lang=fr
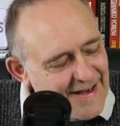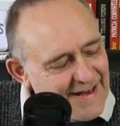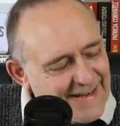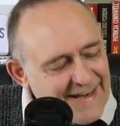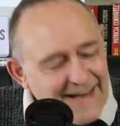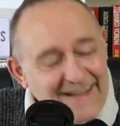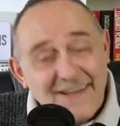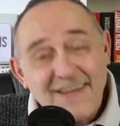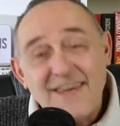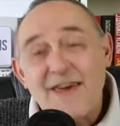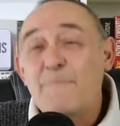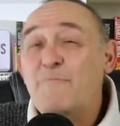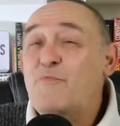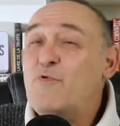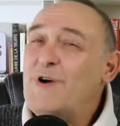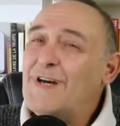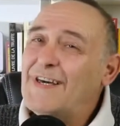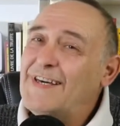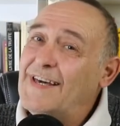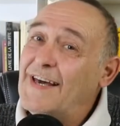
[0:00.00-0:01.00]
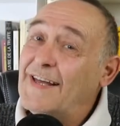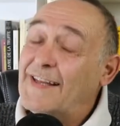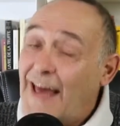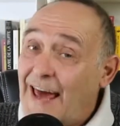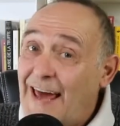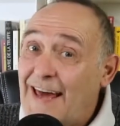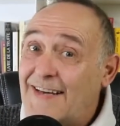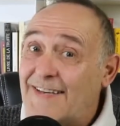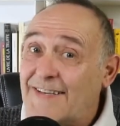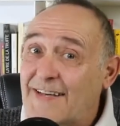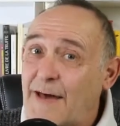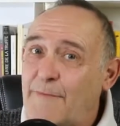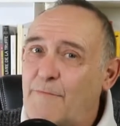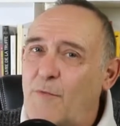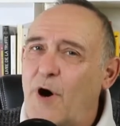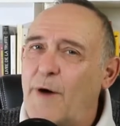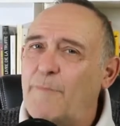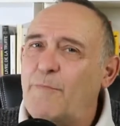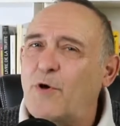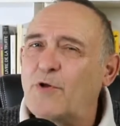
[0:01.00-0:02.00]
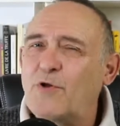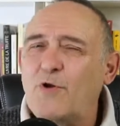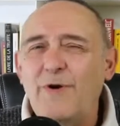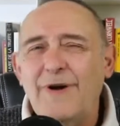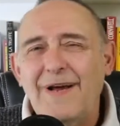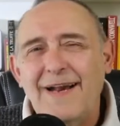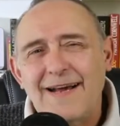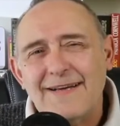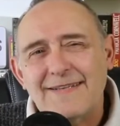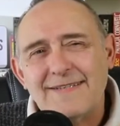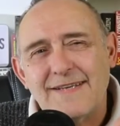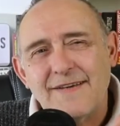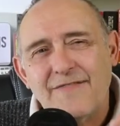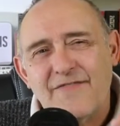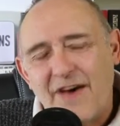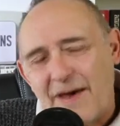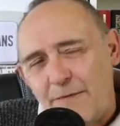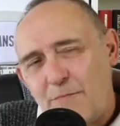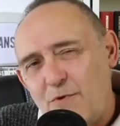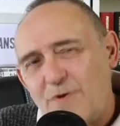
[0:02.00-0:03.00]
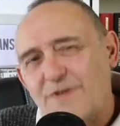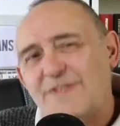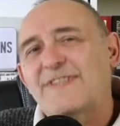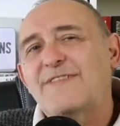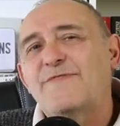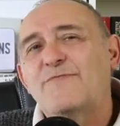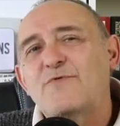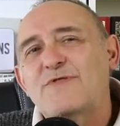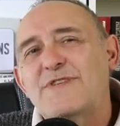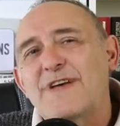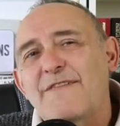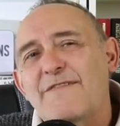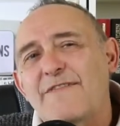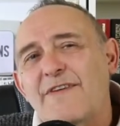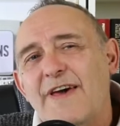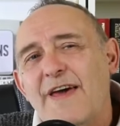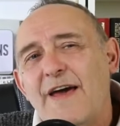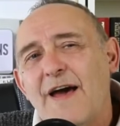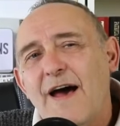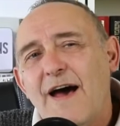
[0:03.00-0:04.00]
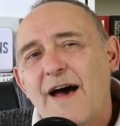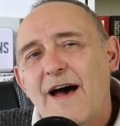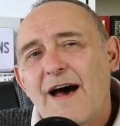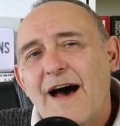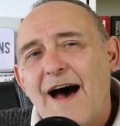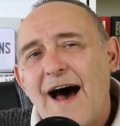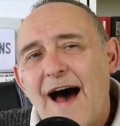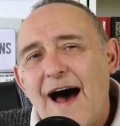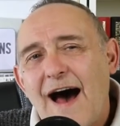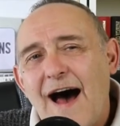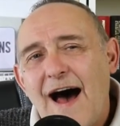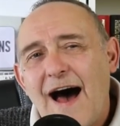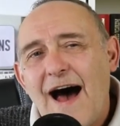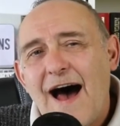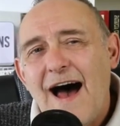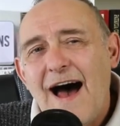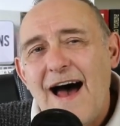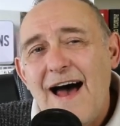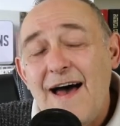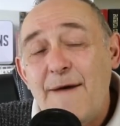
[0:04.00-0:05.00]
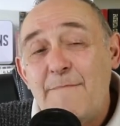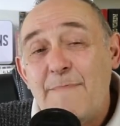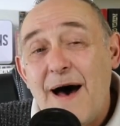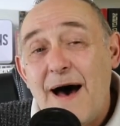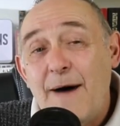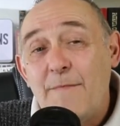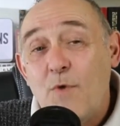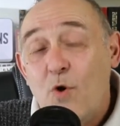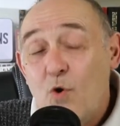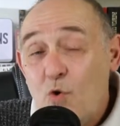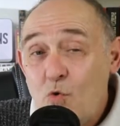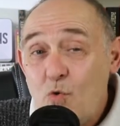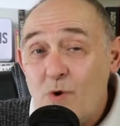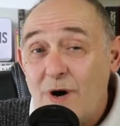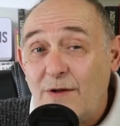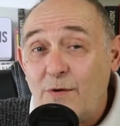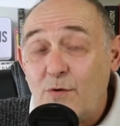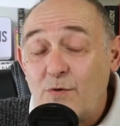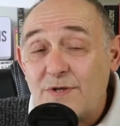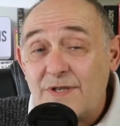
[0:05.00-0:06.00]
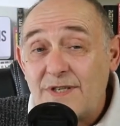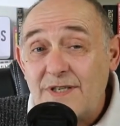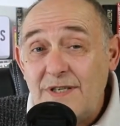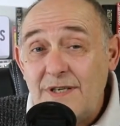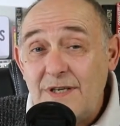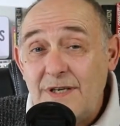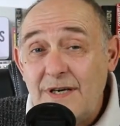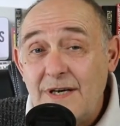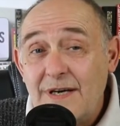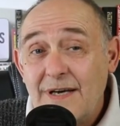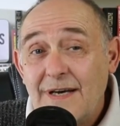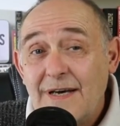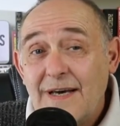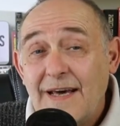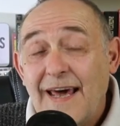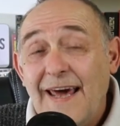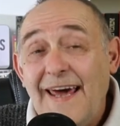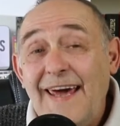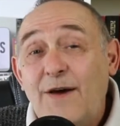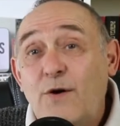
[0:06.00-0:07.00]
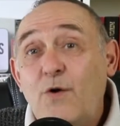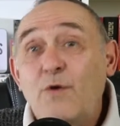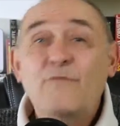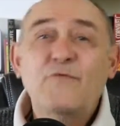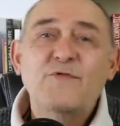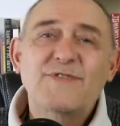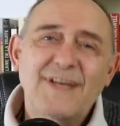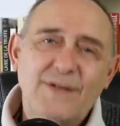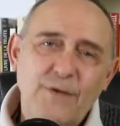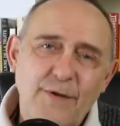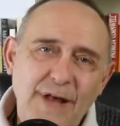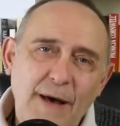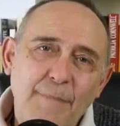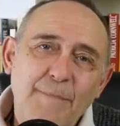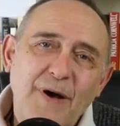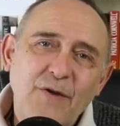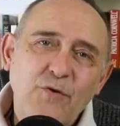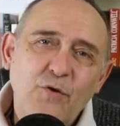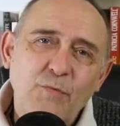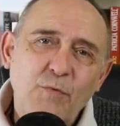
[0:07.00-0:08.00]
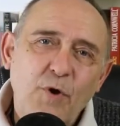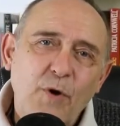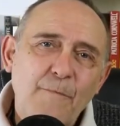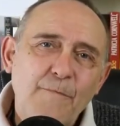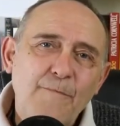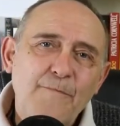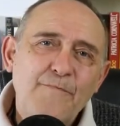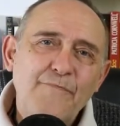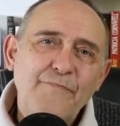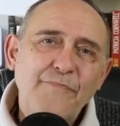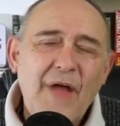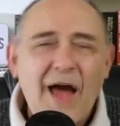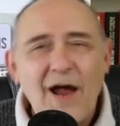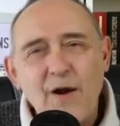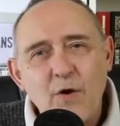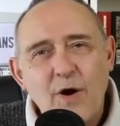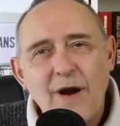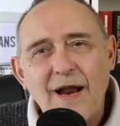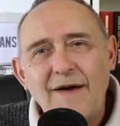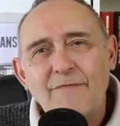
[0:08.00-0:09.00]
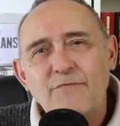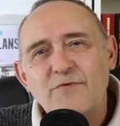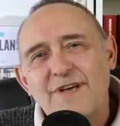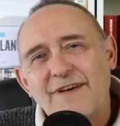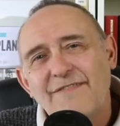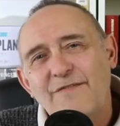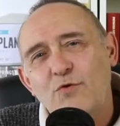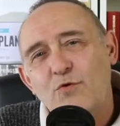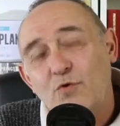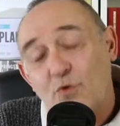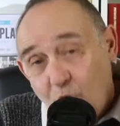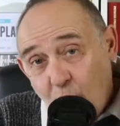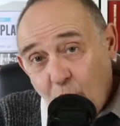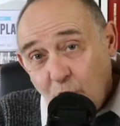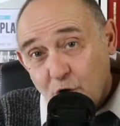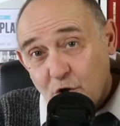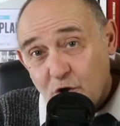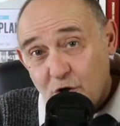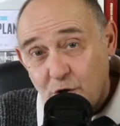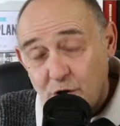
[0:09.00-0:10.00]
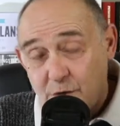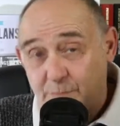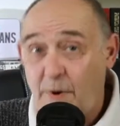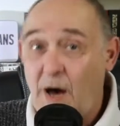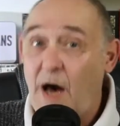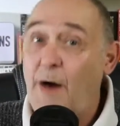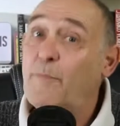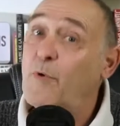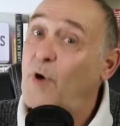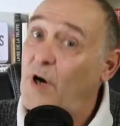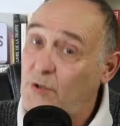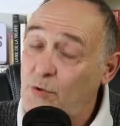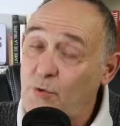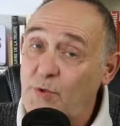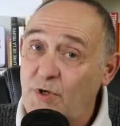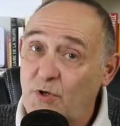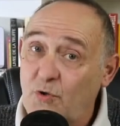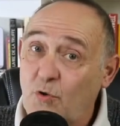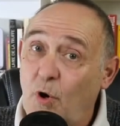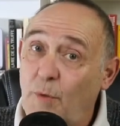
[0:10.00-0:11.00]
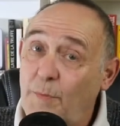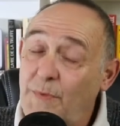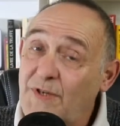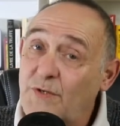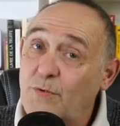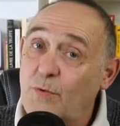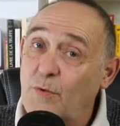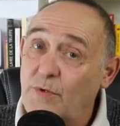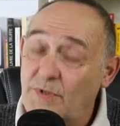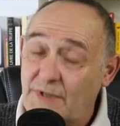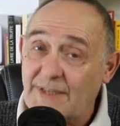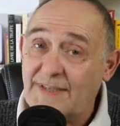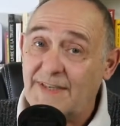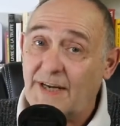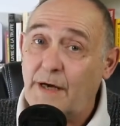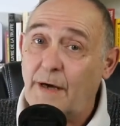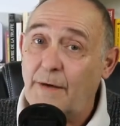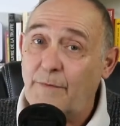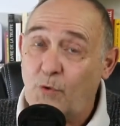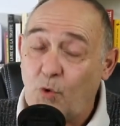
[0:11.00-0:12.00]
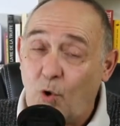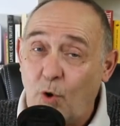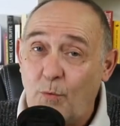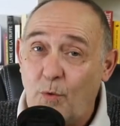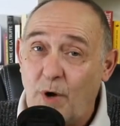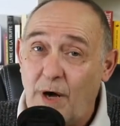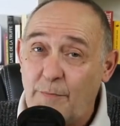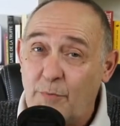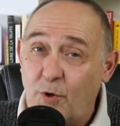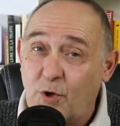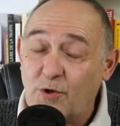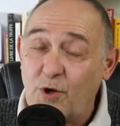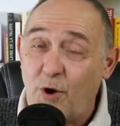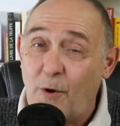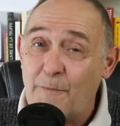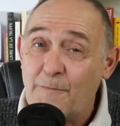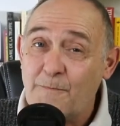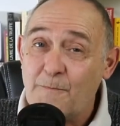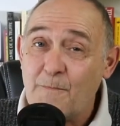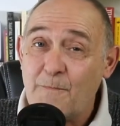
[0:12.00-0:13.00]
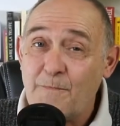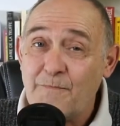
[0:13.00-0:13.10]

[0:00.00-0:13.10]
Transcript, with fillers: Quatrième point qui est extrêmement important, et là c'est vraiment si vous avez un BAM ou un aussi et que vous êtes en appartement. Alors là, vous avez une grande chance par rapport à ceux qui sont en maison, ça c'est quand même drôlement important.